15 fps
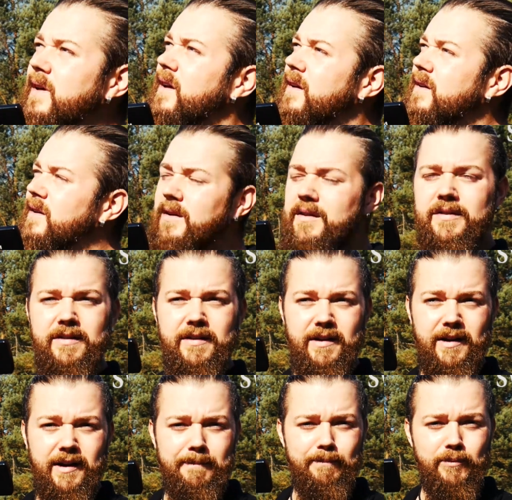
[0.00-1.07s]
wegen des
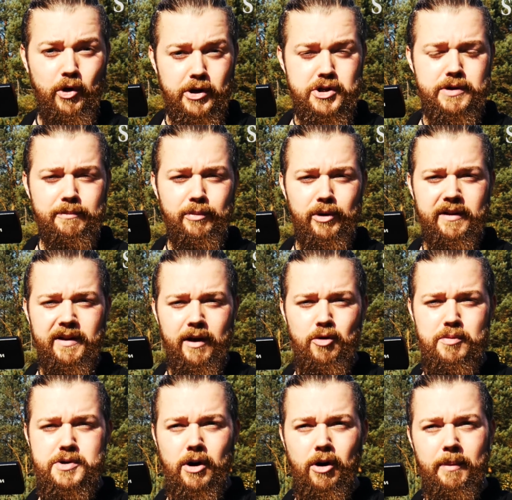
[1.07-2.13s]
ähm, deutschen
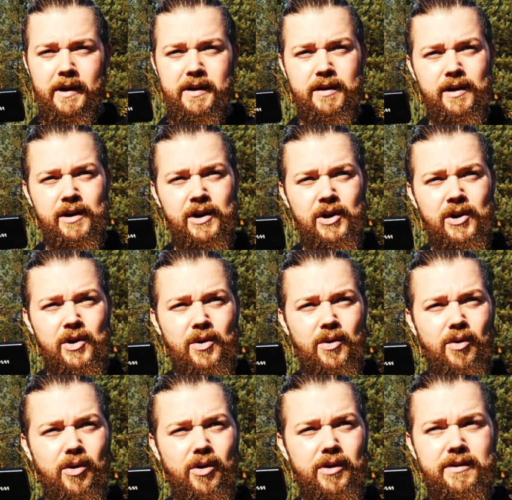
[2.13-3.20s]
Polizeihubschraubers.
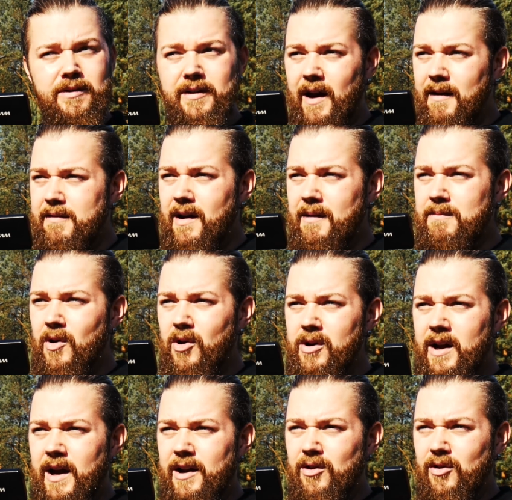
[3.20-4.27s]
Und ja, wir haben noch
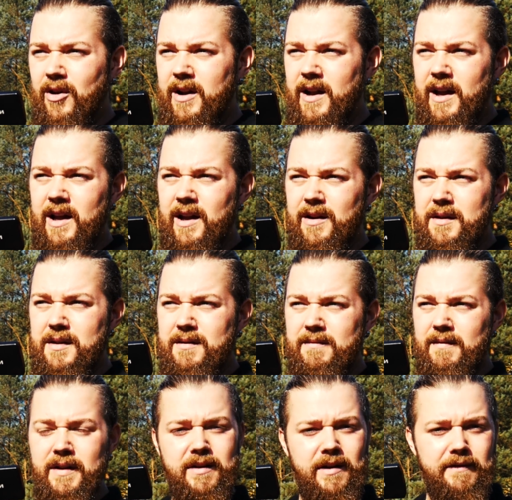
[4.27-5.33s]
keine neuen
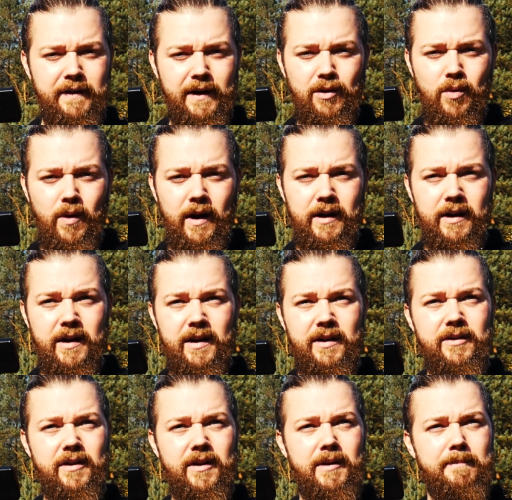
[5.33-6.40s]
Erkenntnisse, was die Entwicklung
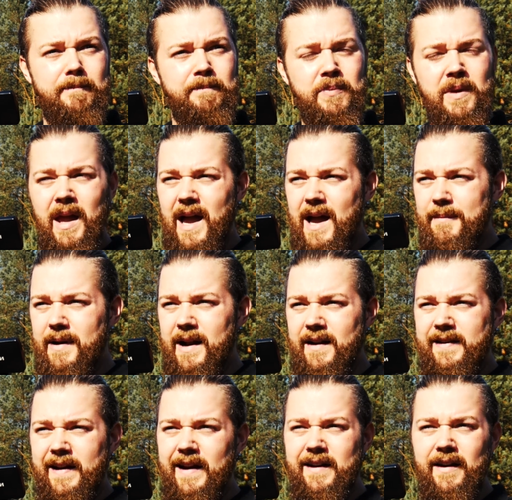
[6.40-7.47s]
angeht. Ähm, aber der
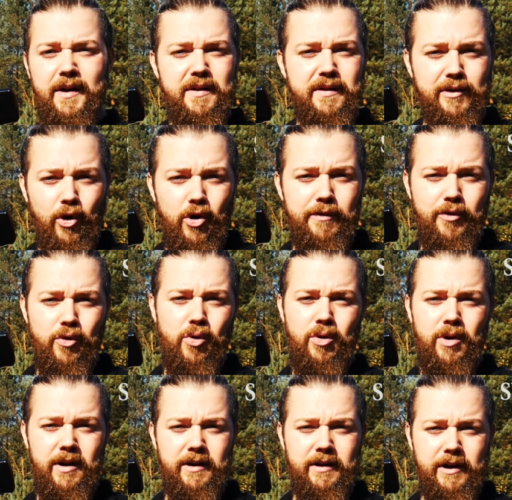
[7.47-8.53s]
Täter soll
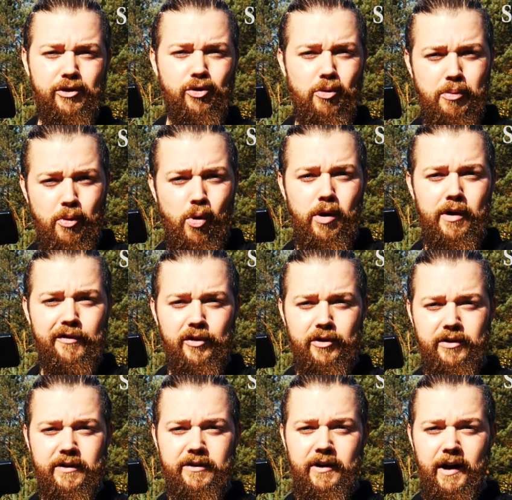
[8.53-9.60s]
wohl in Richtung Polen geflüchtet